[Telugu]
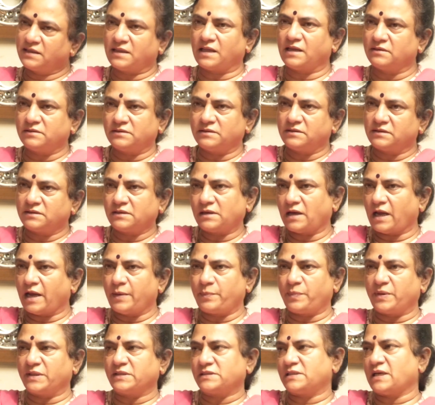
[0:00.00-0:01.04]
తను
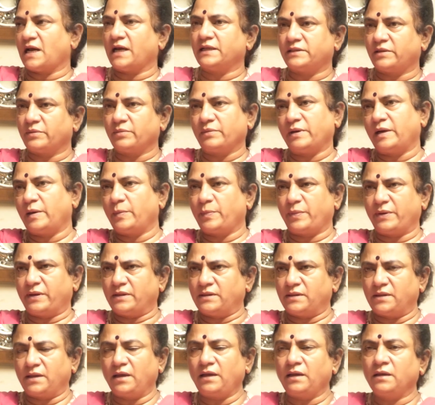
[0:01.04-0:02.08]
అయిపోయింది సాయంత్రం
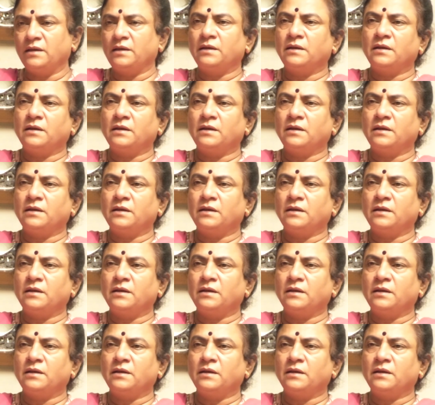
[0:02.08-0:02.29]
వెళ్ళిపోయింది